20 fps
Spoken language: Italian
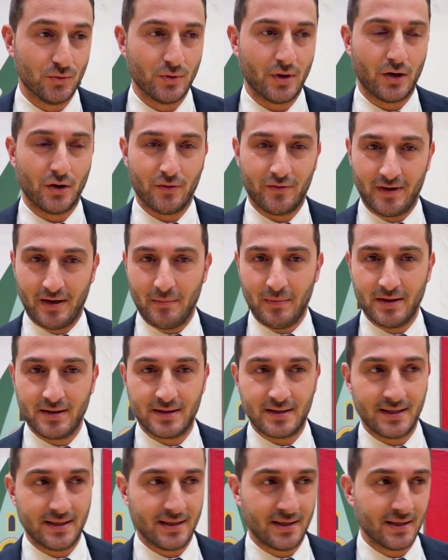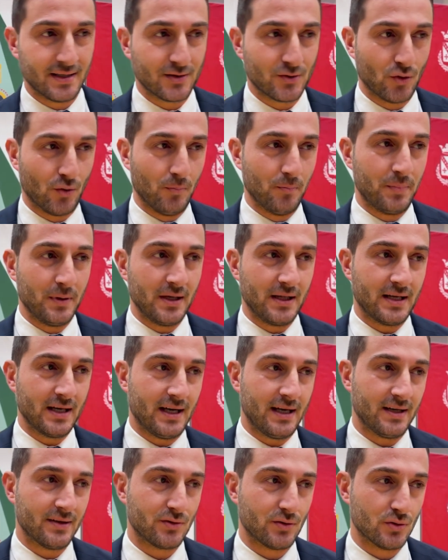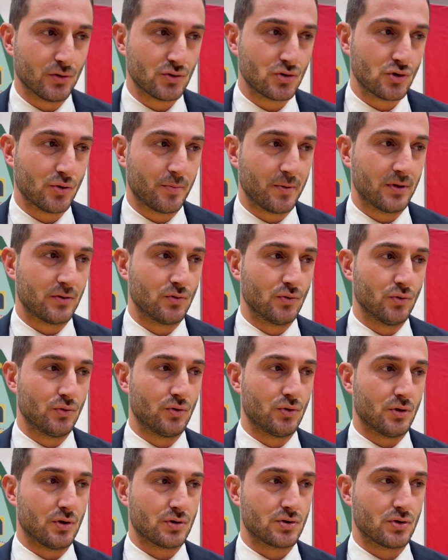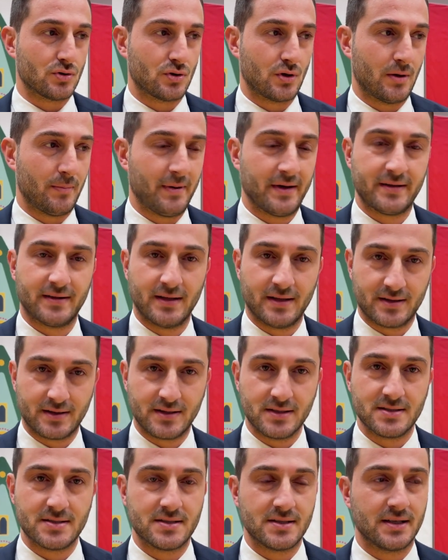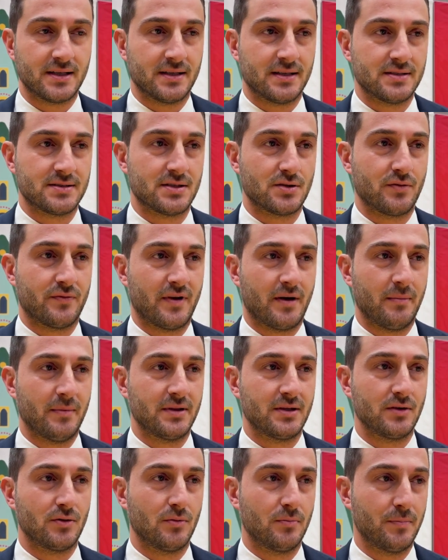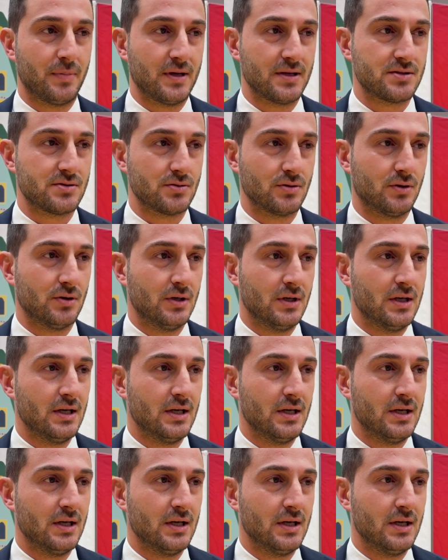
un anno veramente complicato, soprattutto sotto la parte artistica, è stato veramente complesso